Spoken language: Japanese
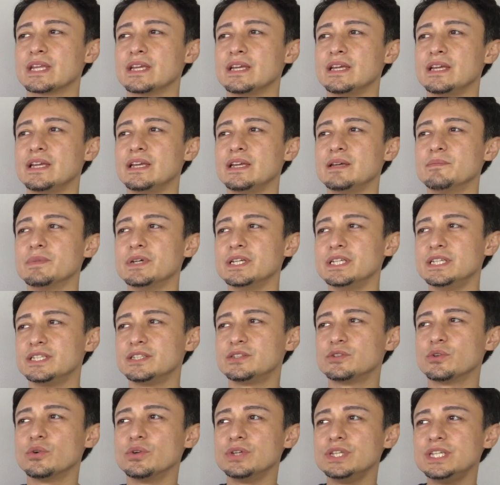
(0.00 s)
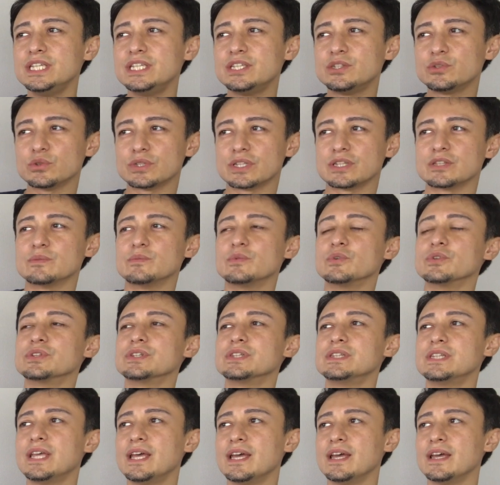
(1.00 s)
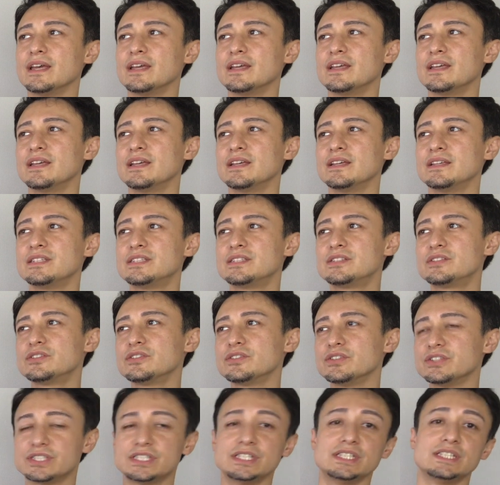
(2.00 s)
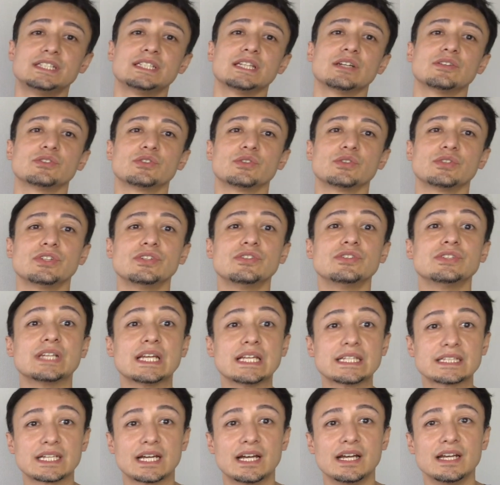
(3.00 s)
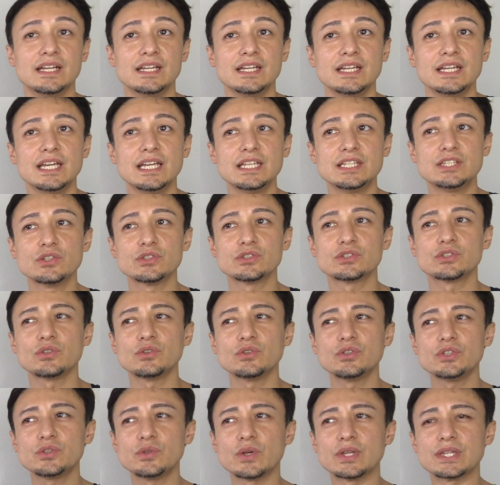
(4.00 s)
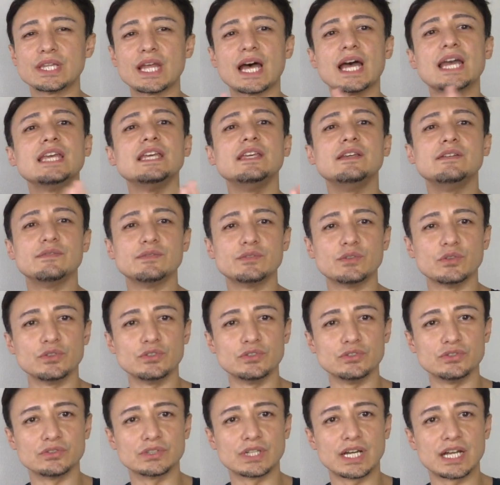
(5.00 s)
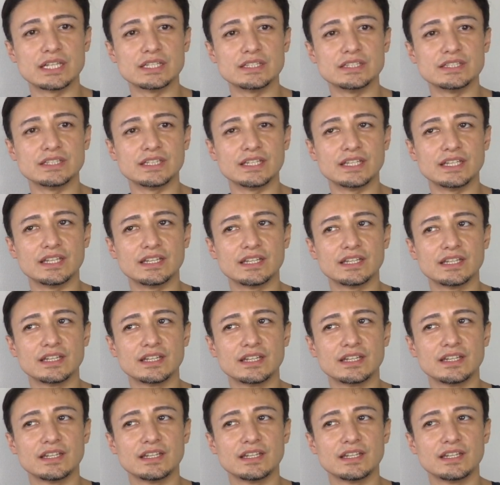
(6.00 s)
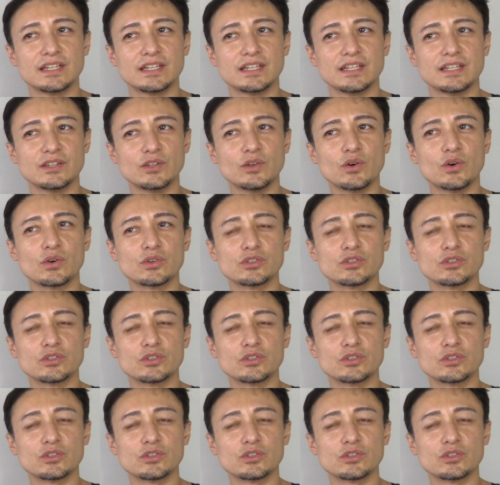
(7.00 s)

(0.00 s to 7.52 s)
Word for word: いい人だと思ってすぐ信じちゃう人っているじゃないですか。一応そういう人はナイーブという感じの